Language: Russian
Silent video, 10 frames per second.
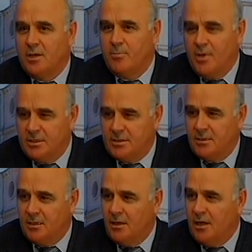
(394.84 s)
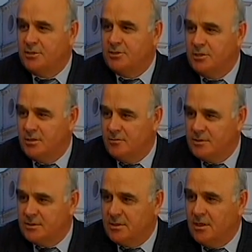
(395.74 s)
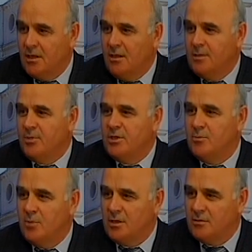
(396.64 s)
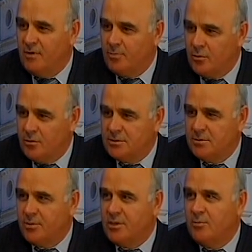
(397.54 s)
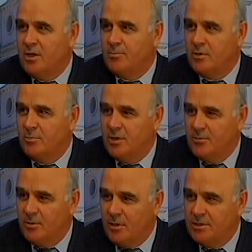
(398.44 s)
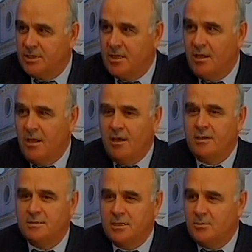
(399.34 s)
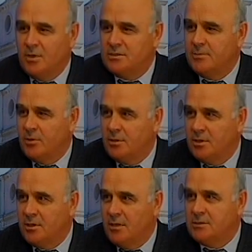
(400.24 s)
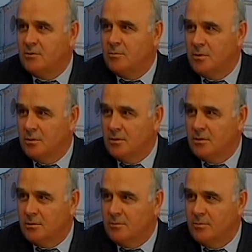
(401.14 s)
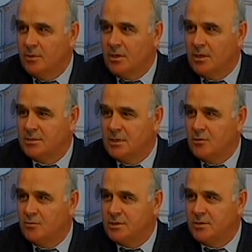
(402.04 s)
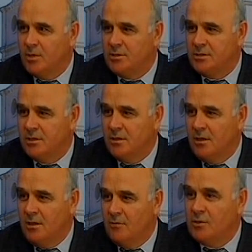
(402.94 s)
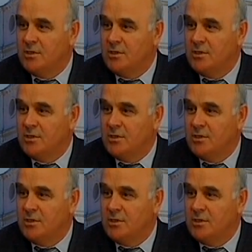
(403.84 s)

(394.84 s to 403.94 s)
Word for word: которая обязана отчитываться, принимать вопросы, принимать проблемы бельчан, а не заниматься политиканством на, на глазах у всех бельчан.